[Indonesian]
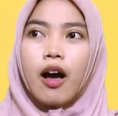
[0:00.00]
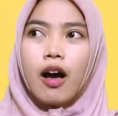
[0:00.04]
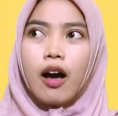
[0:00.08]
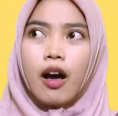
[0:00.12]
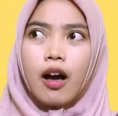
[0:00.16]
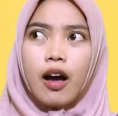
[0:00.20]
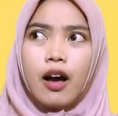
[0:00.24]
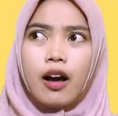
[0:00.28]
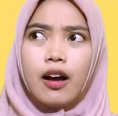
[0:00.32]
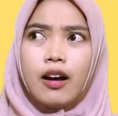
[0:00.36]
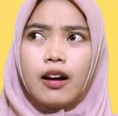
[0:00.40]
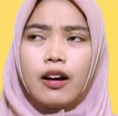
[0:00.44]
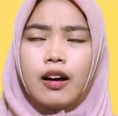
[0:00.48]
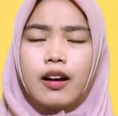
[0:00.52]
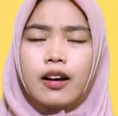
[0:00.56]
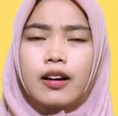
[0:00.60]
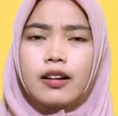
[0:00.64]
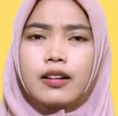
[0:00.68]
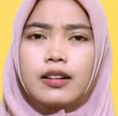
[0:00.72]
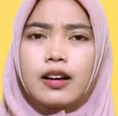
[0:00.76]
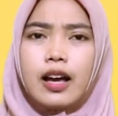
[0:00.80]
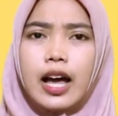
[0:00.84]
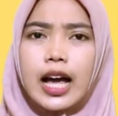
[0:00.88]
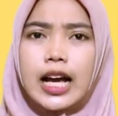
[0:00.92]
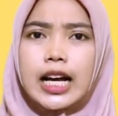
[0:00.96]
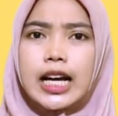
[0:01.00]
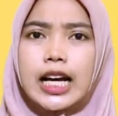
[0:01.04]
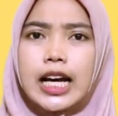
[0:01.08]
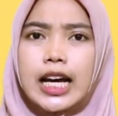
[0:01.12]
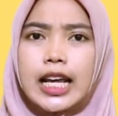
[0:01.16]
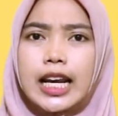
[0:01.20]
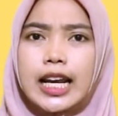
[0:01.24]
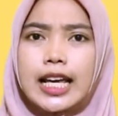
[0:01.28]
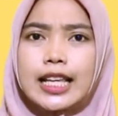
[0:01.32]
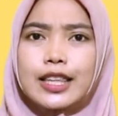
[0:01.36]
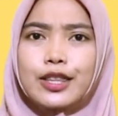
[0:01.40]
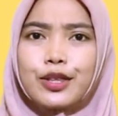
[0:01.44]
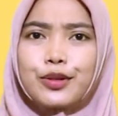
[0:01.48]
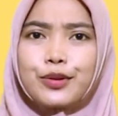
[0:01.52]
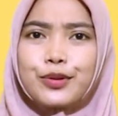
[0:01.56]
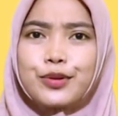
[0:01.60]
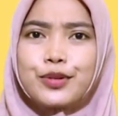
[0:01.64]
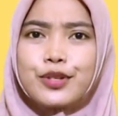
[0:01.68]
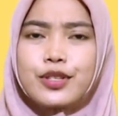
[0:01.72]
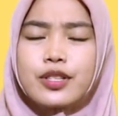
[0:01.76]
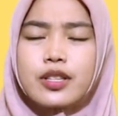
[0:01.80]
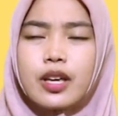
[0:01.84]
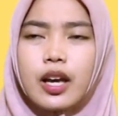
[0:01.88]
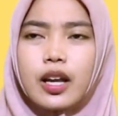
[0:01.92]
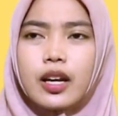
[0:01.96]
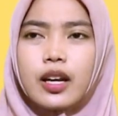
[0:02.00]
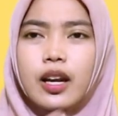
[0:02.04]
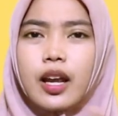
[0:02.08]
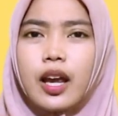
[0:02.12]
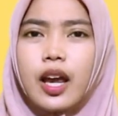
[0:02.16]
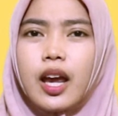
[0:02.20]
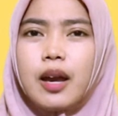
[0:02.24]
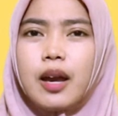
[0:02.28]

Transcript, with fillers: Hah? Angka ratusan?